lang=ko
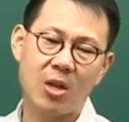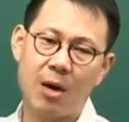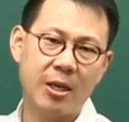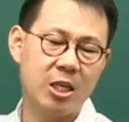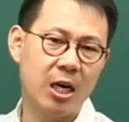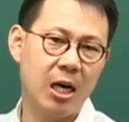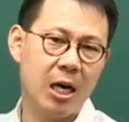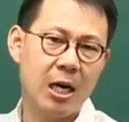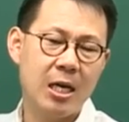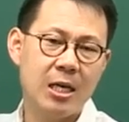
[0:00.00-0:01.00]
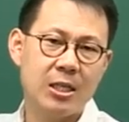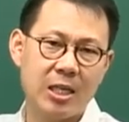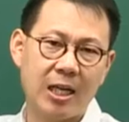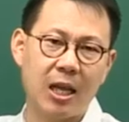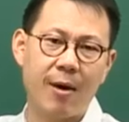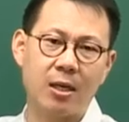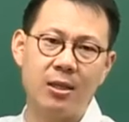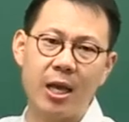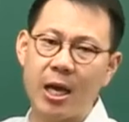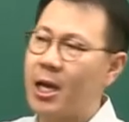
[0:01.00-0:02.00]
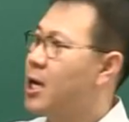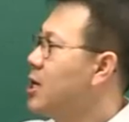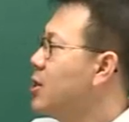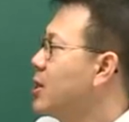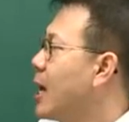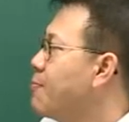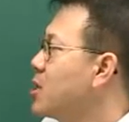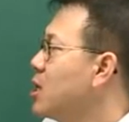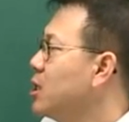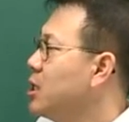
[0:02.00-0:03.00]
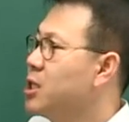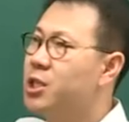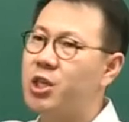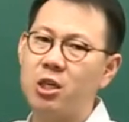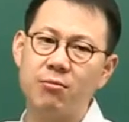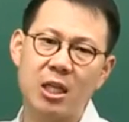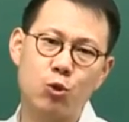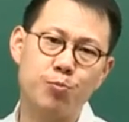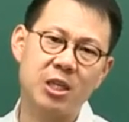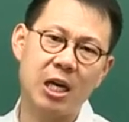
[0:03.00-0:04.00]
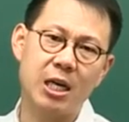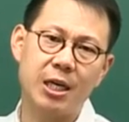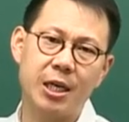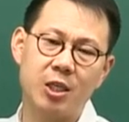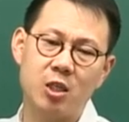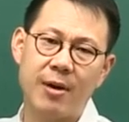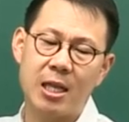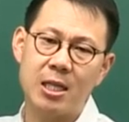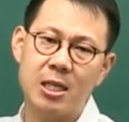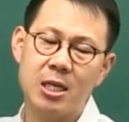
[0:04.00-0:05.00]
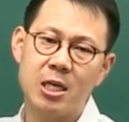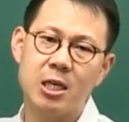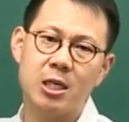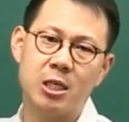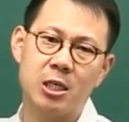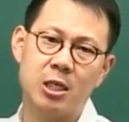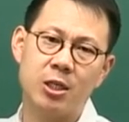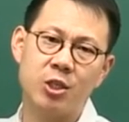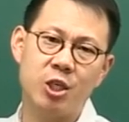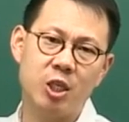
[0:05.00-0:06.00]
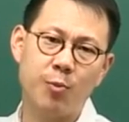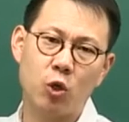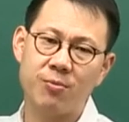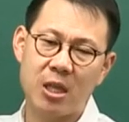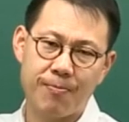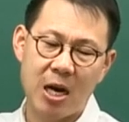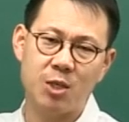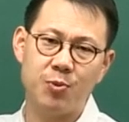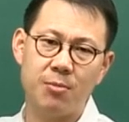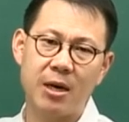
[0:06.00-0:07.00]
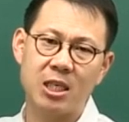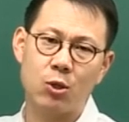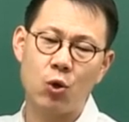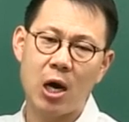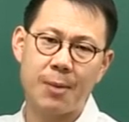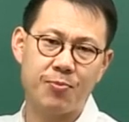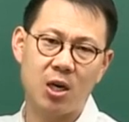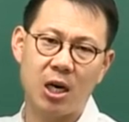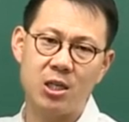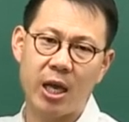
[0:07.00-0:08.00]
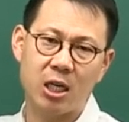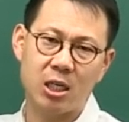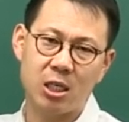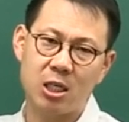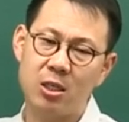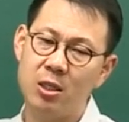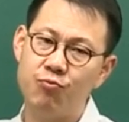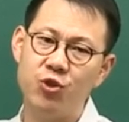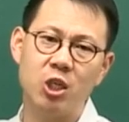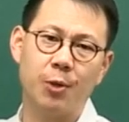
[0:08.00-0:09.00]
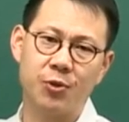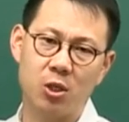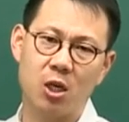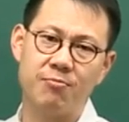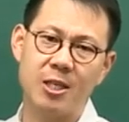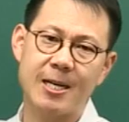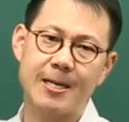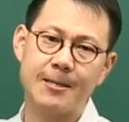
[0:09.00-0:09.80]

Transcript: 아마 제가 장담하건데 남경은 지역마다 좀 차이가 있겠지만 어, 75점이나 80점 맞아도 합격하는데 큰 문제 없을 겁니다.